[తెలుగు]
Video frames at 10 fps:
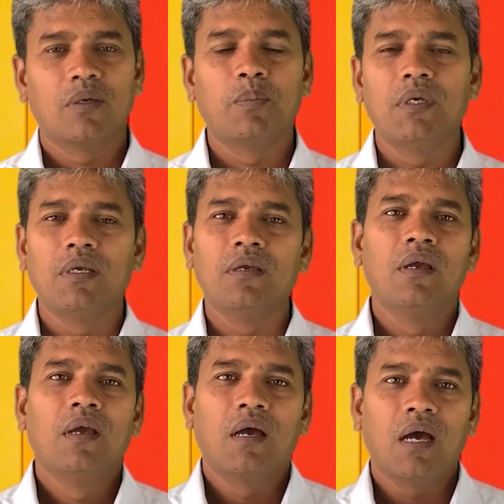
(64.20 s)
చెప్పి
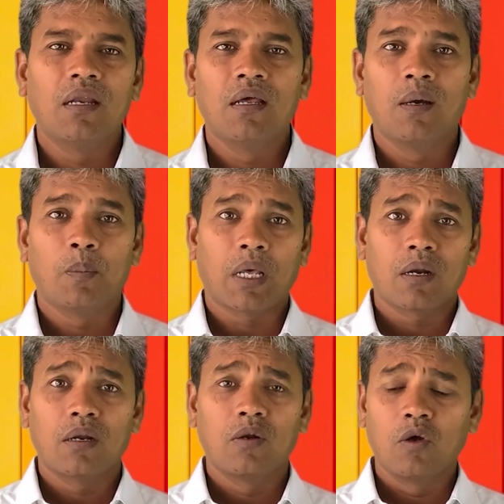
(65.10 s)
ఆయన
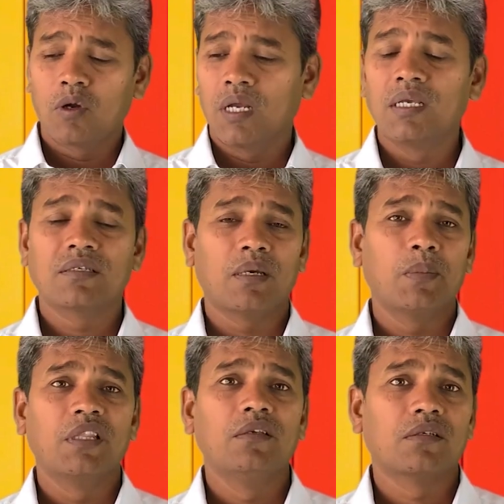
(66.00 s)
పరలోకానికి
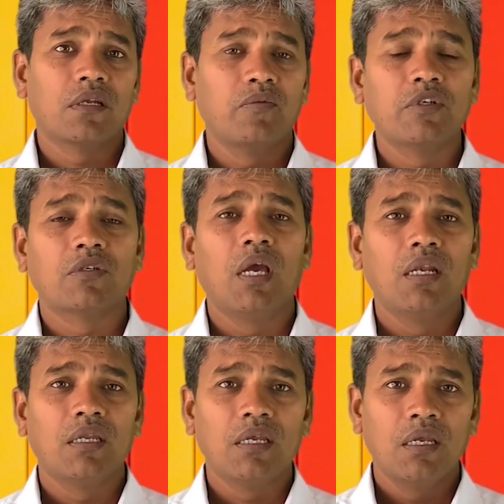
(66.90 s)
సంబంధించిన
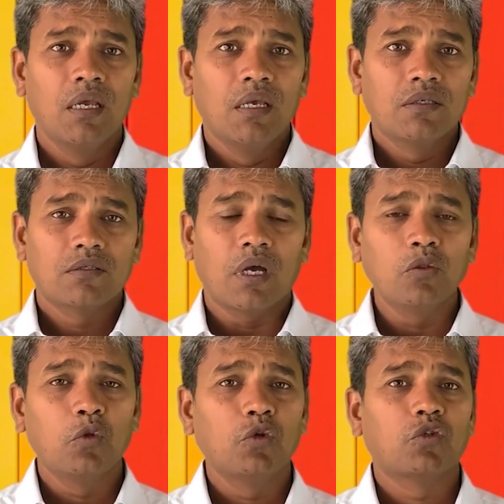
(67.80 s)
విషయాల్ని
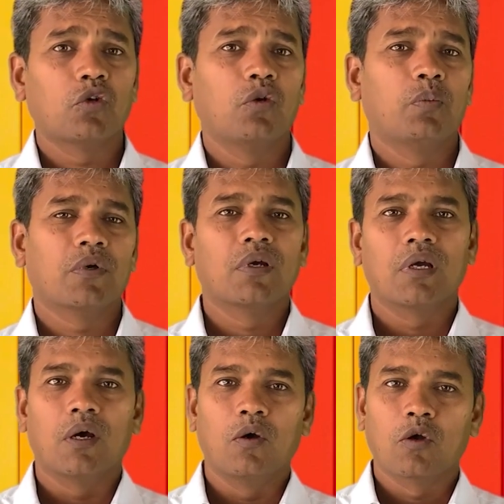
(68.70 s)
సాదృశ్య
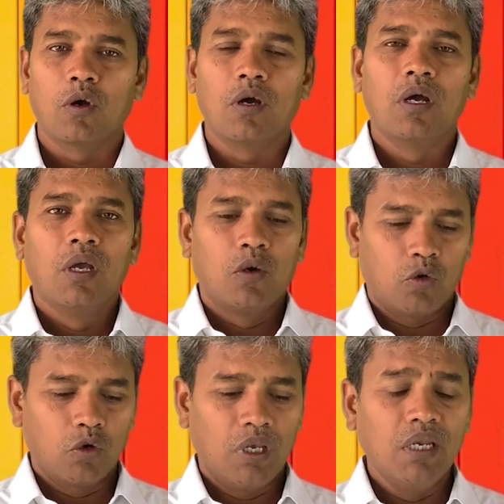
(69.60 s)
రూపకంగా ఒక
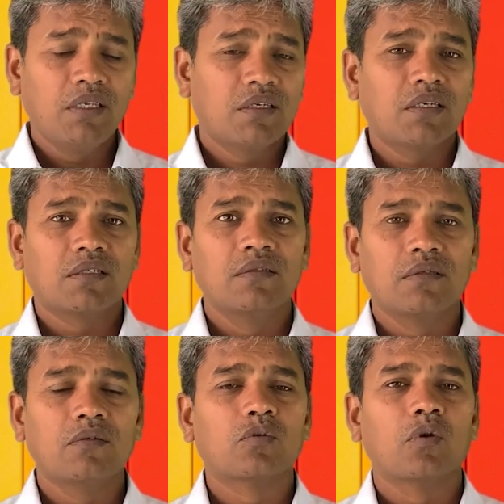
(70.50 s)
ఇలిస్ట్రేషన్
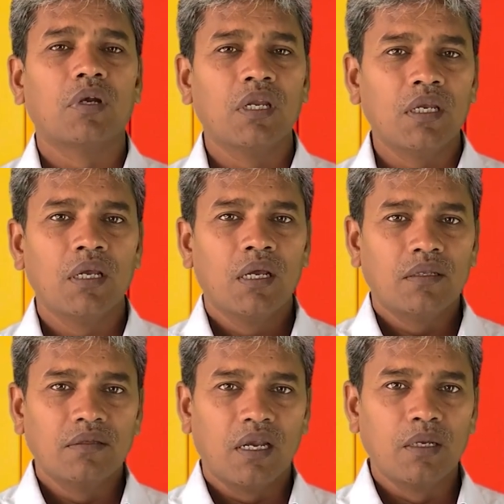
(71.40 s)
తీసుకొని
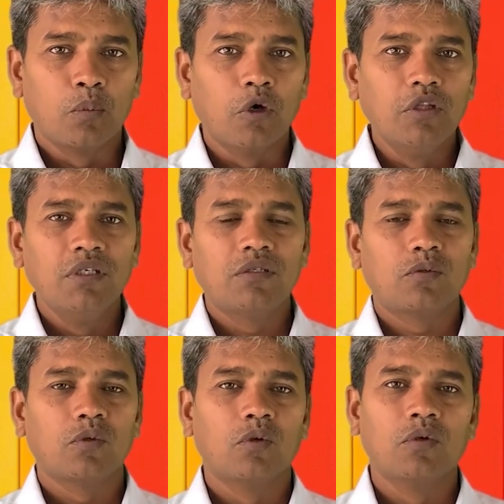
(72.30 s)
దాన్ని
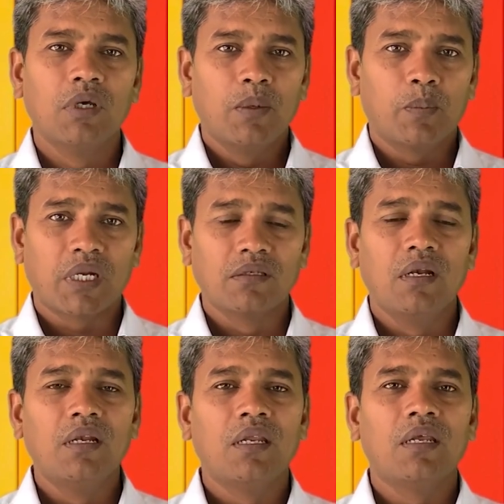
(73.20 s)
బోధిస్తూ
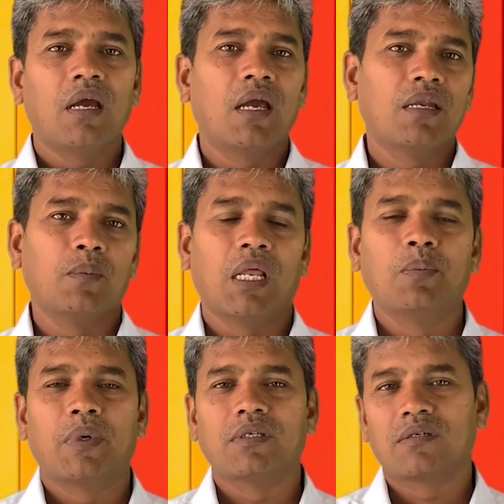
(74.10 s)
ప్రజల్ని ఆయన
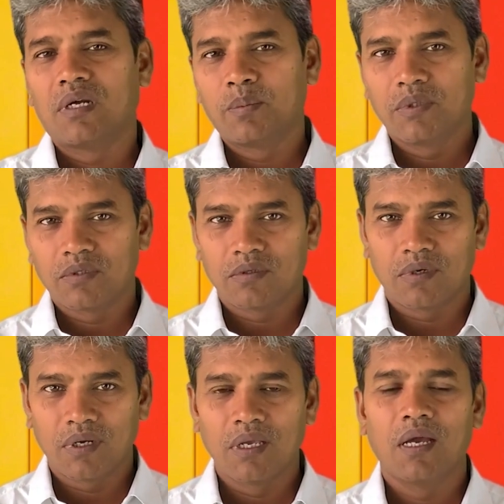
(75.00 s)
బలపరిచి
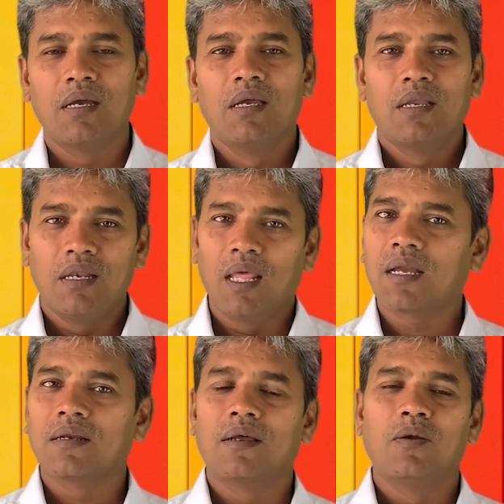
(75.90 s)
నడిపించినట్లుగా
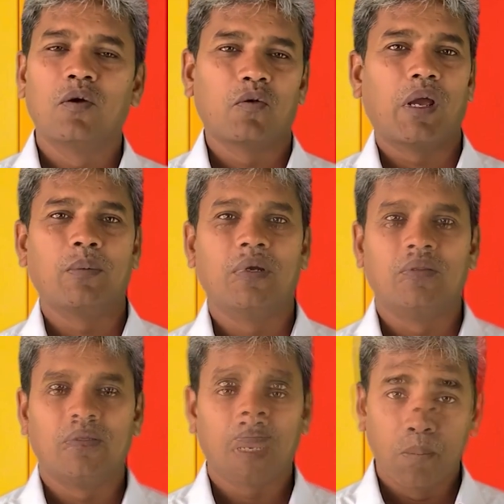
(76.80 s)
లేఖనాల్లో
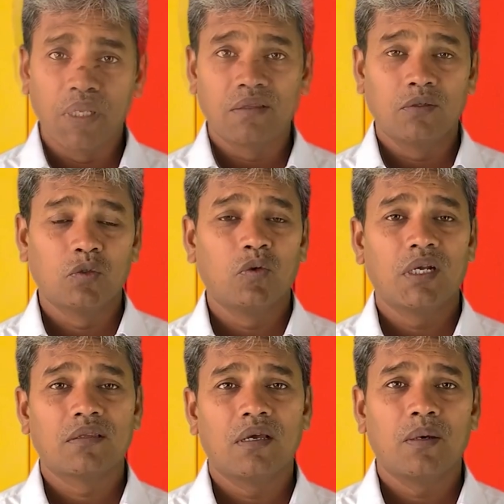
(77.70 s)
రాయబడింది మత్స్సు
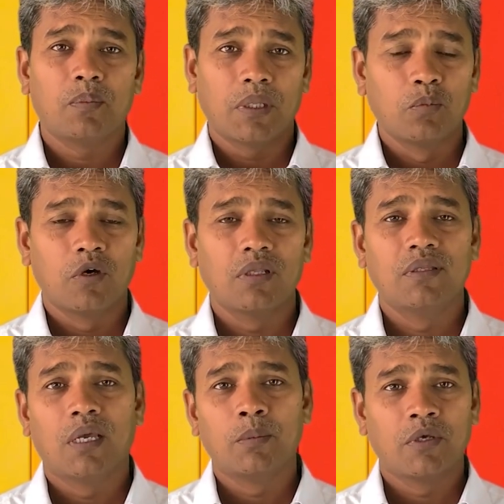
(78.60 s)
వార్త పదమూడు
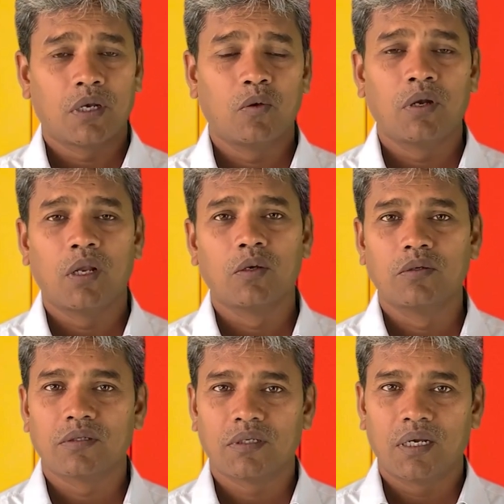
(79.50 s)
అధ్యాయం ఇరవై నాలుగో
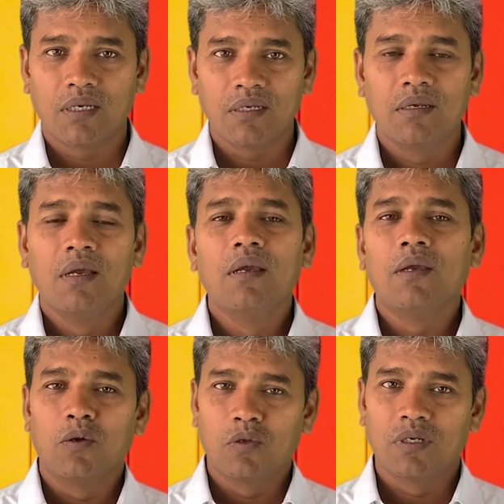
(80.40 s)
వచ్చినాన్ని
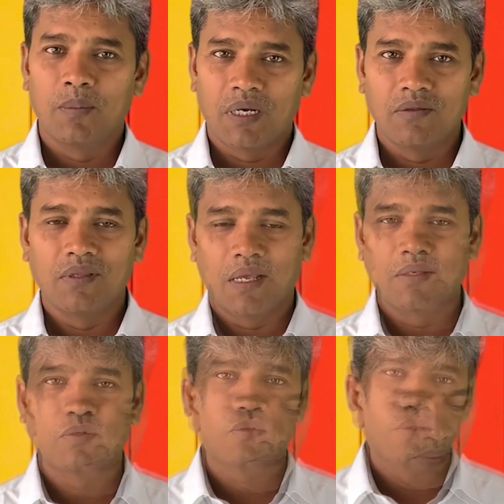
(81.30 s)
ఈ రోజున మనం
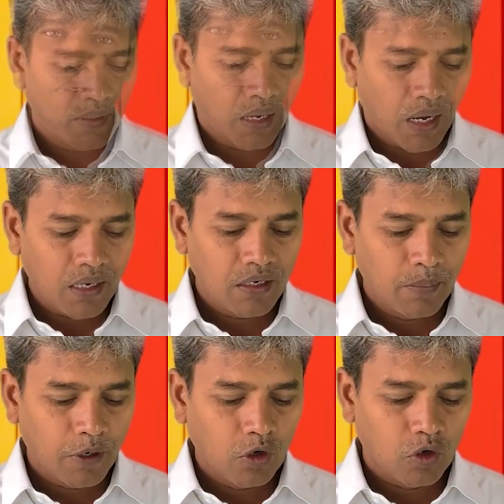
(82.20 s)
ధ్యానించు ఆయన
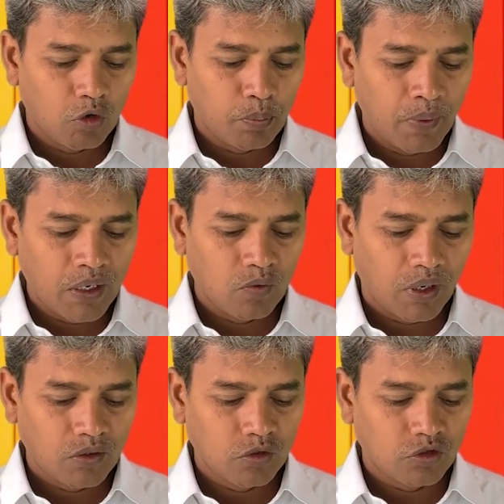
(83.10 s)
మరి ఒక ఉపమాన
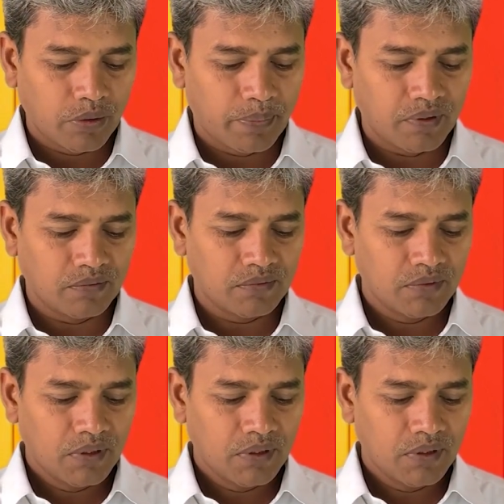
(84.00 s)
వారితో చెప్పింది